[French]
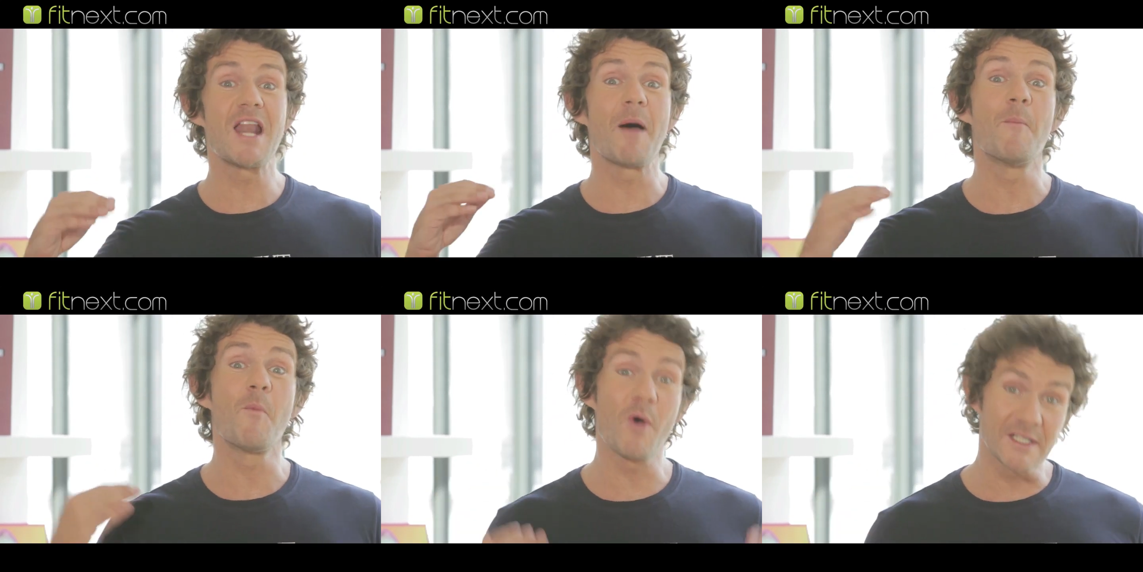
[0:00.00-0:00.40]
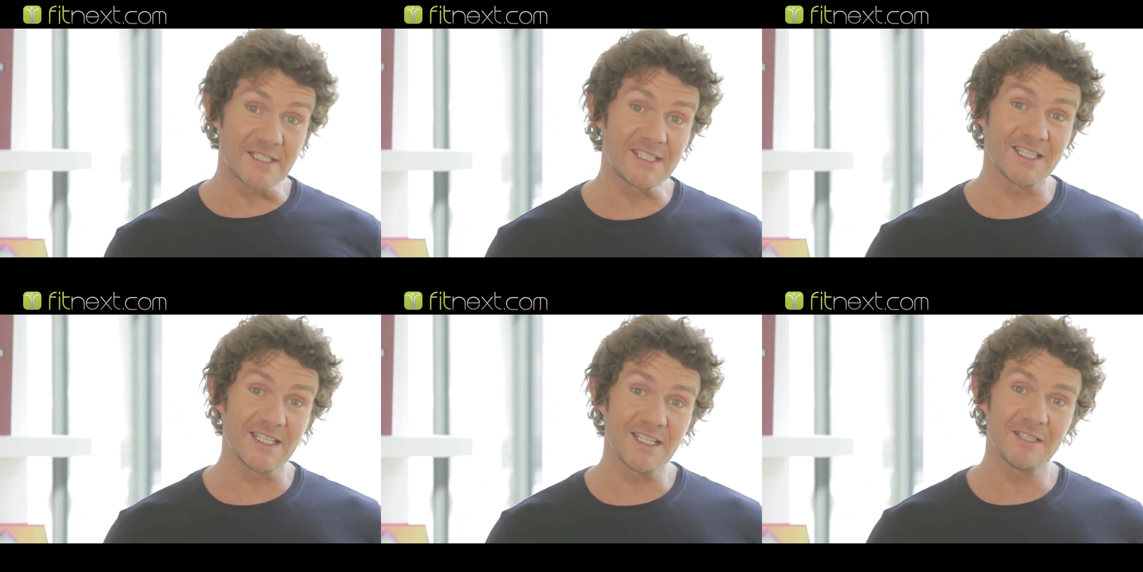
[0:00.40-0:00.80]
la
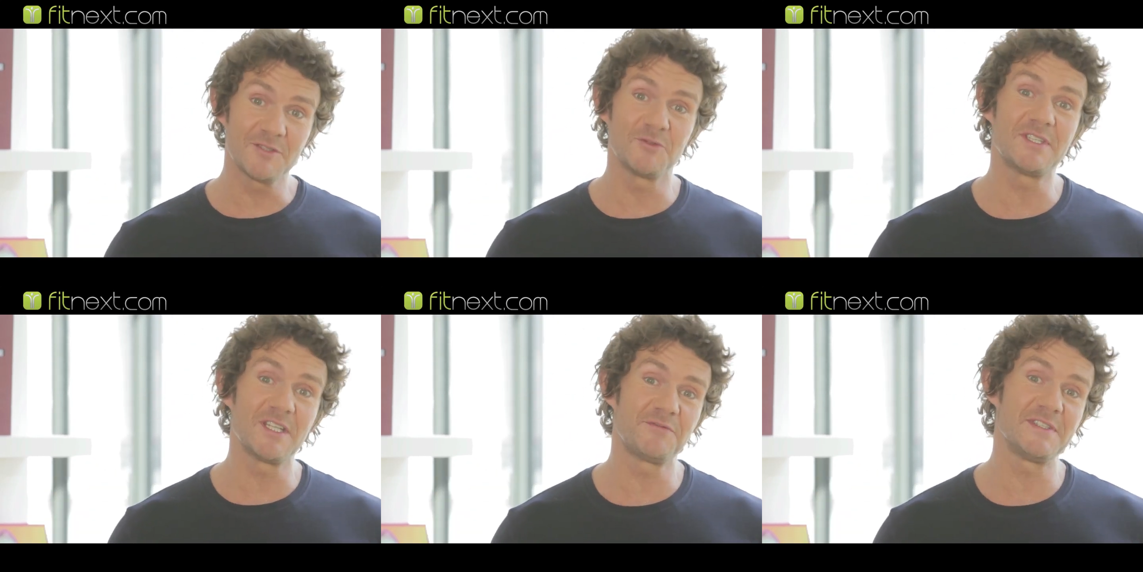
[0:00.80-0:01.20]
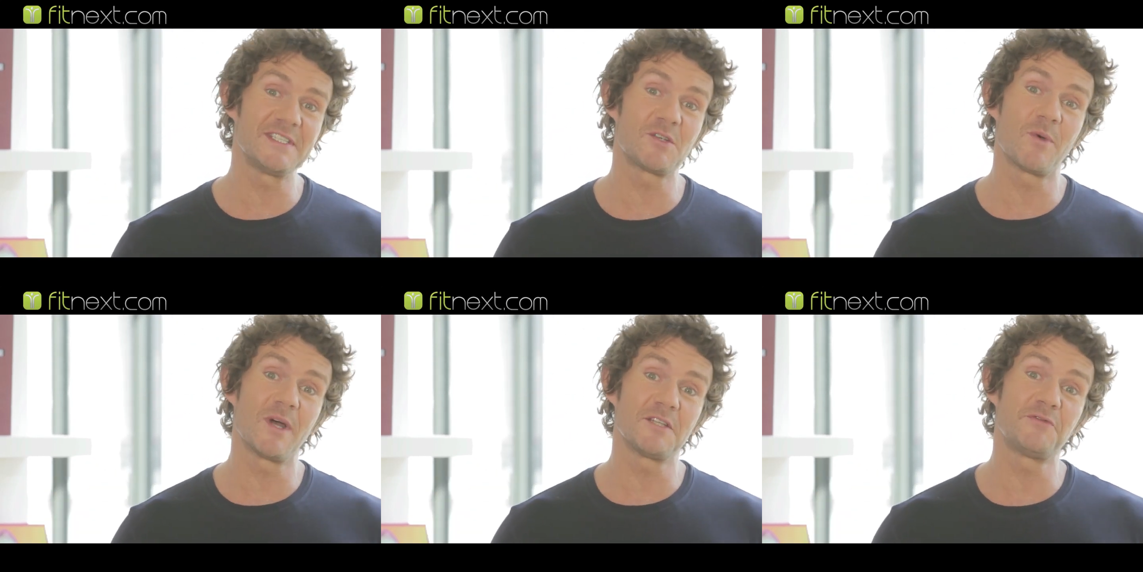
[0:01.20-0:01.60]
moitié du défi
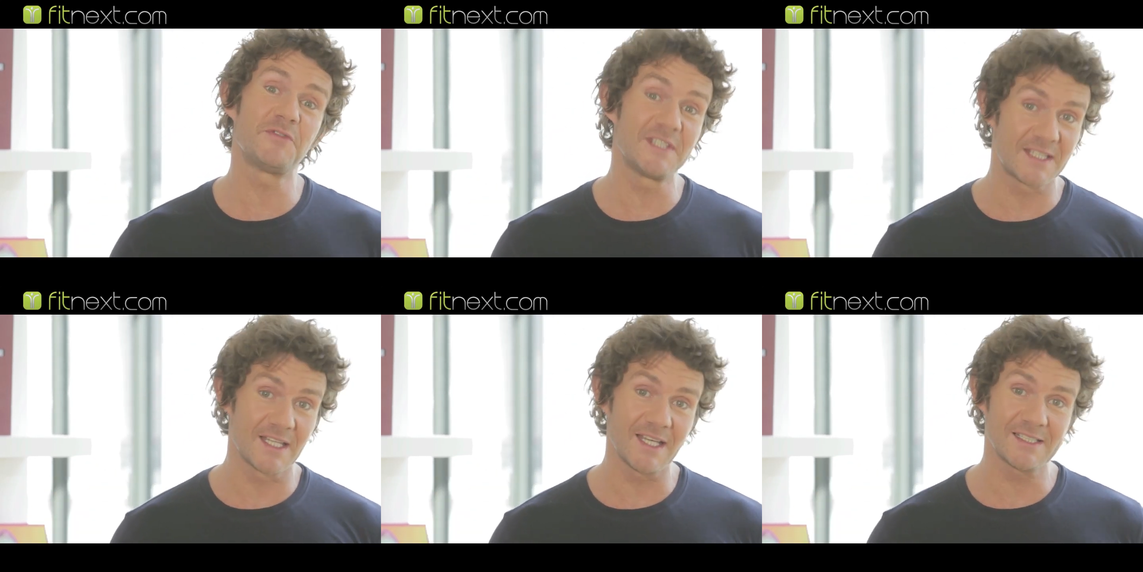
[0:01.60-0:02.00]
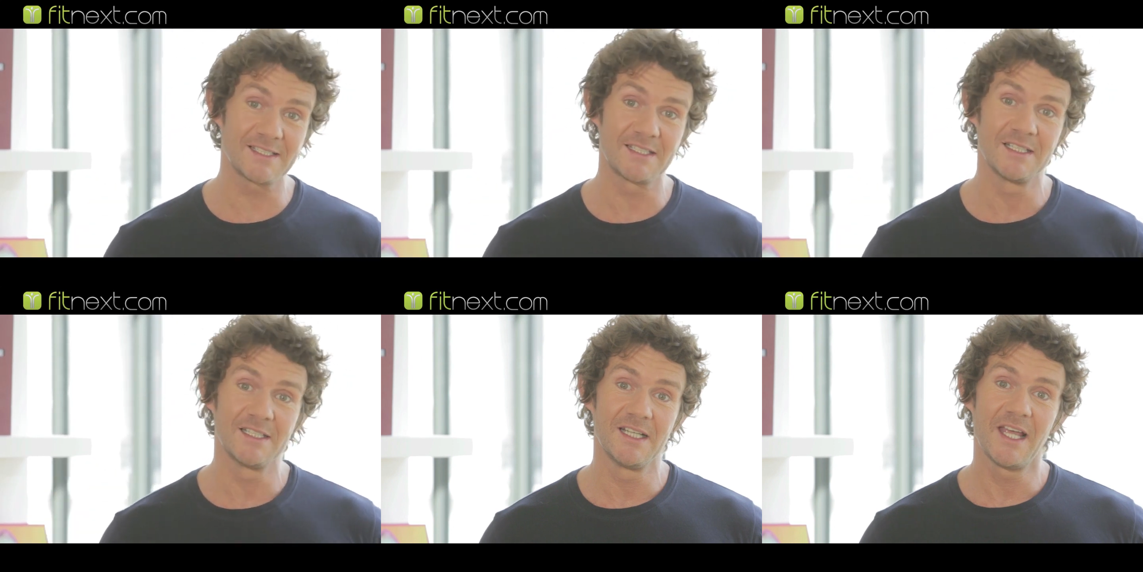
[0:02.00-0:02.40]
squat
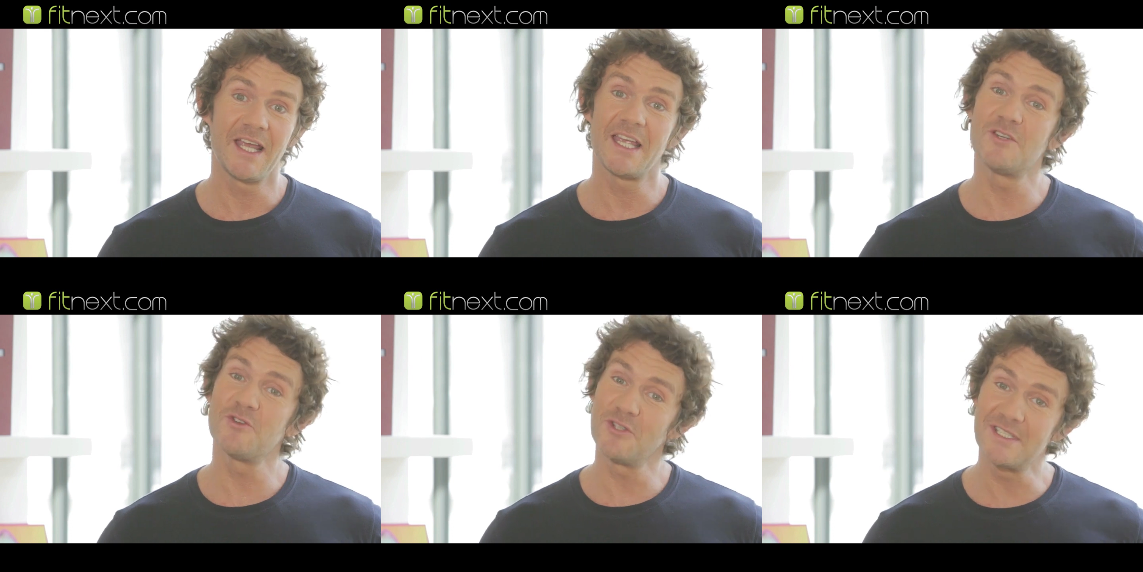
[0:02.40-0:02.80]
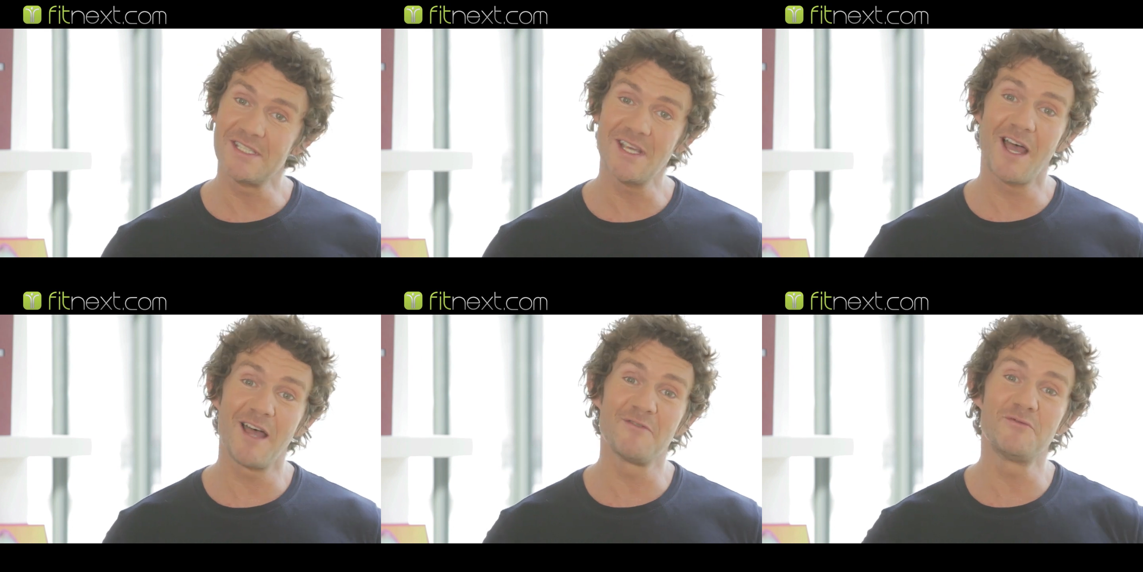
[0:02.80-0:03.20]
FitNext et je
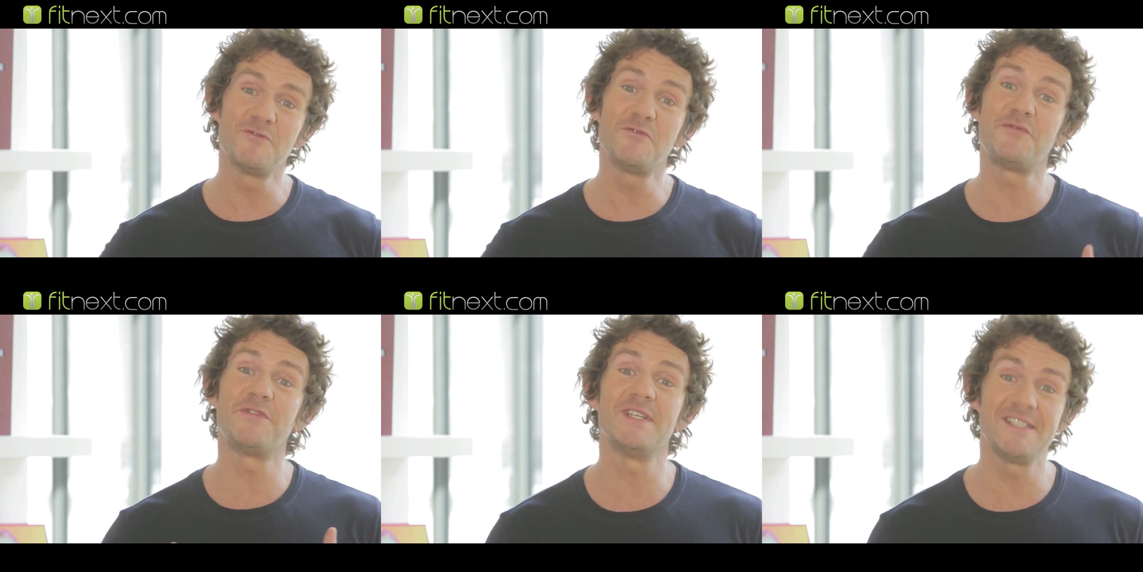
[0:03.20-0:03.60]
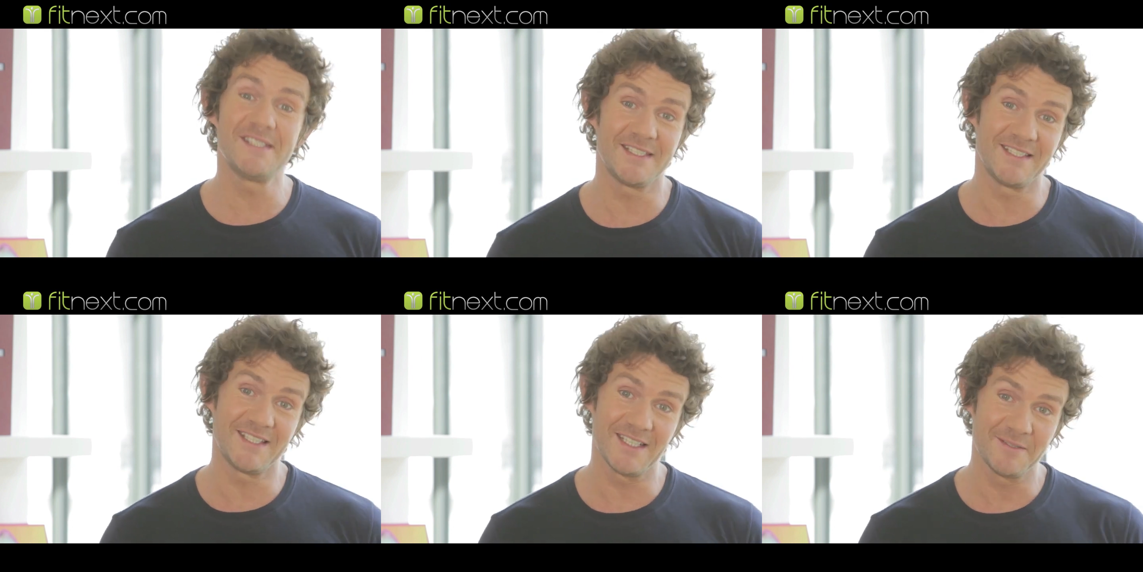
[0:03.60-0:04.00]
tiens à vous
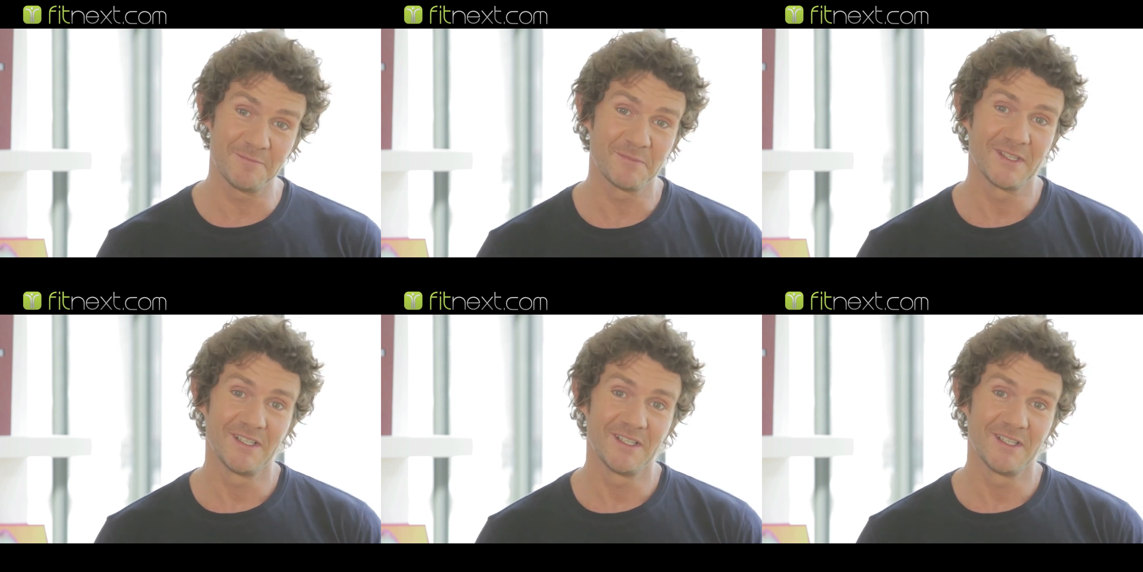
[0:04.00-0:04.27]
féliciter.